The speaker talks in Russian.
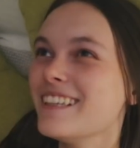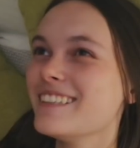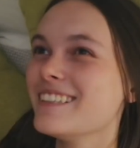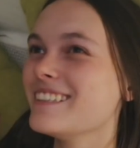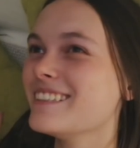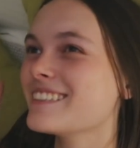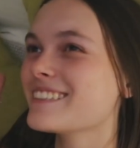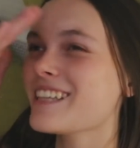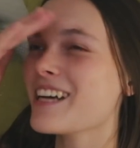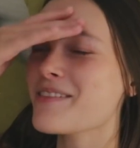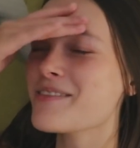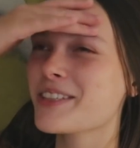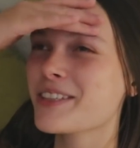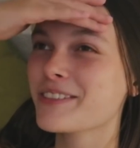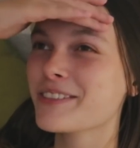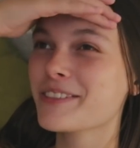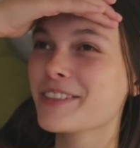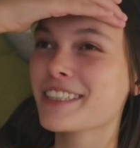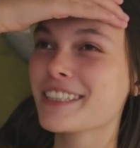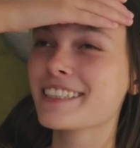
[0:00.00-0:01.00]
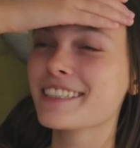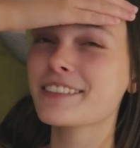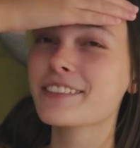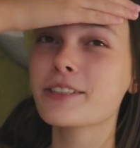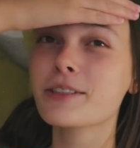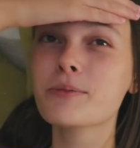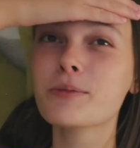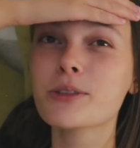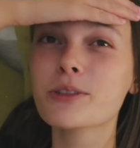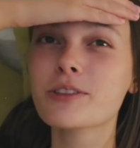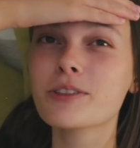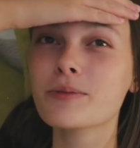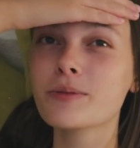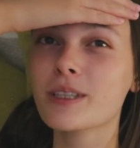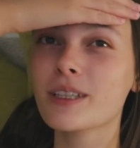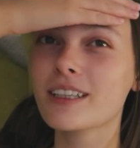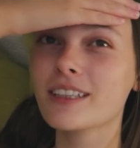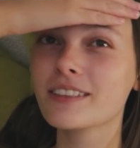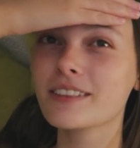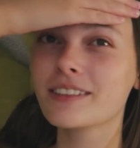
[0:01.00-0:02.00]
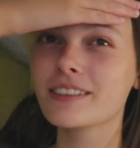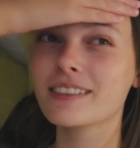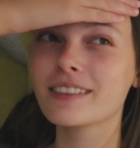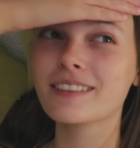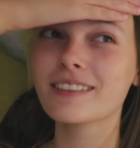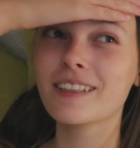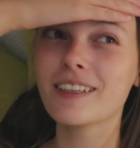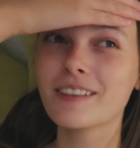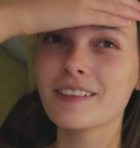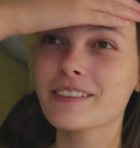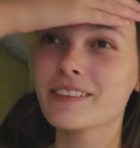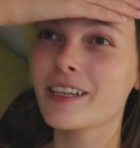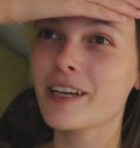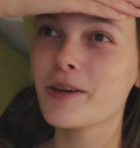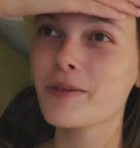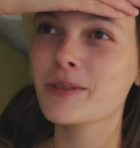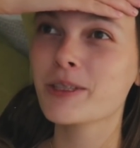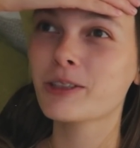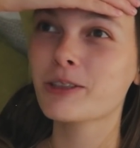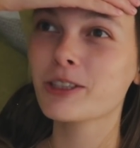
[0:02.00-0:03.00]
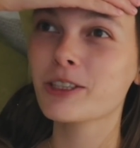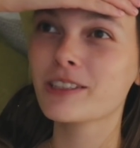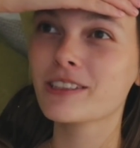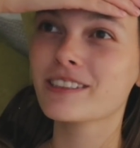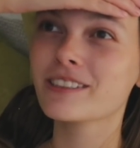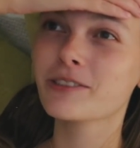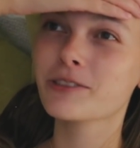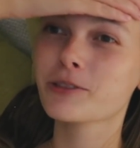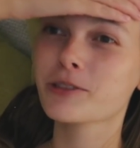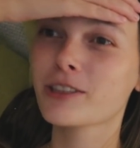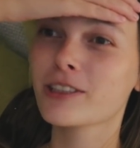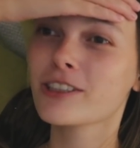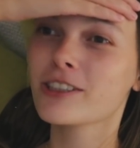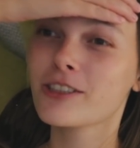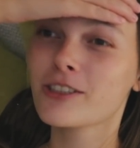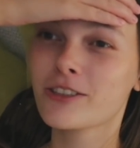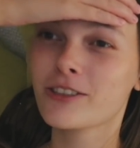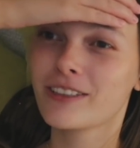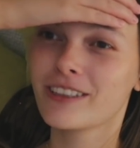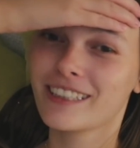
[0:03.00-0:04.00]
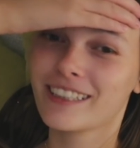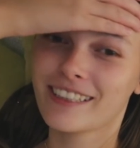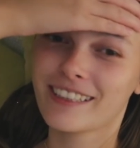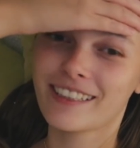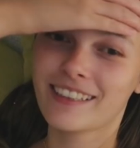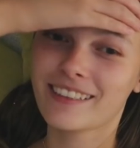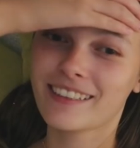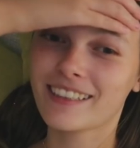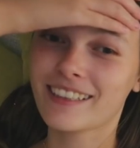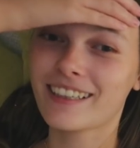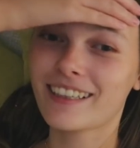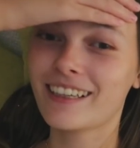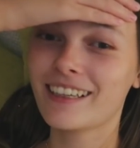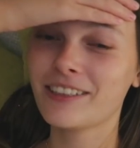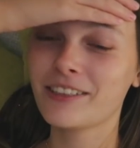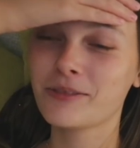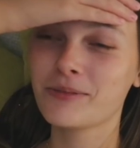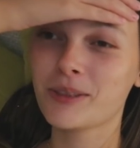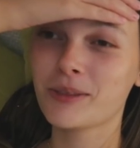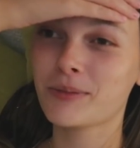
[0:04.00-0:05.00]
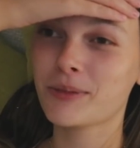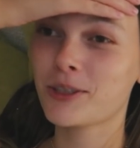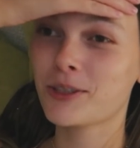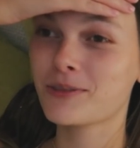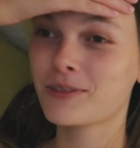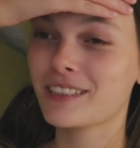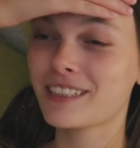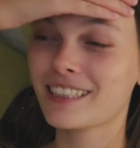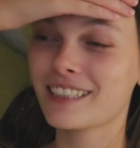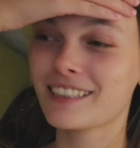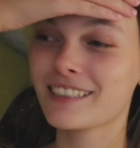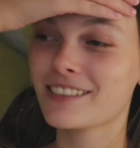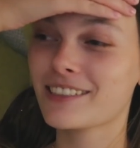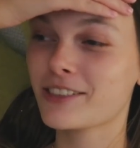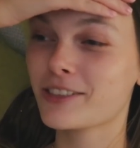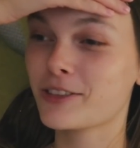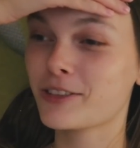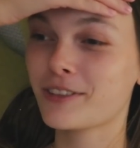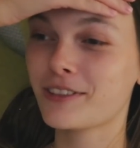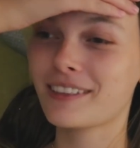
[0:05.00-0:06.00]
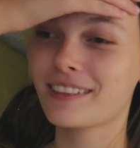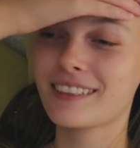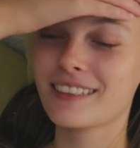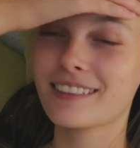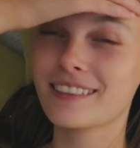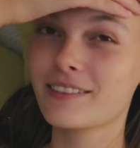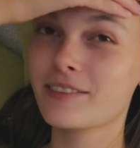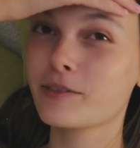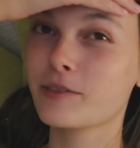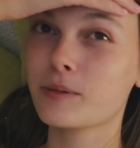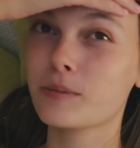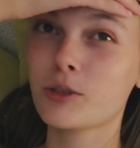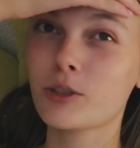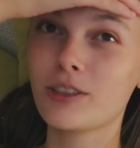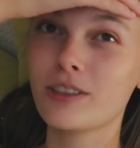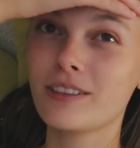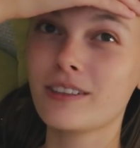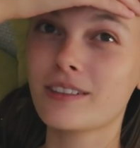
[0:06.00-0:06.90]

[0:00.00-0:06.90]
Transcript: Я не знаю, почему я все это говорю, просто мне кажется, я не знаю, мне хочется услышать, что я не одна такая, но мне почему-то кажется, что это вообще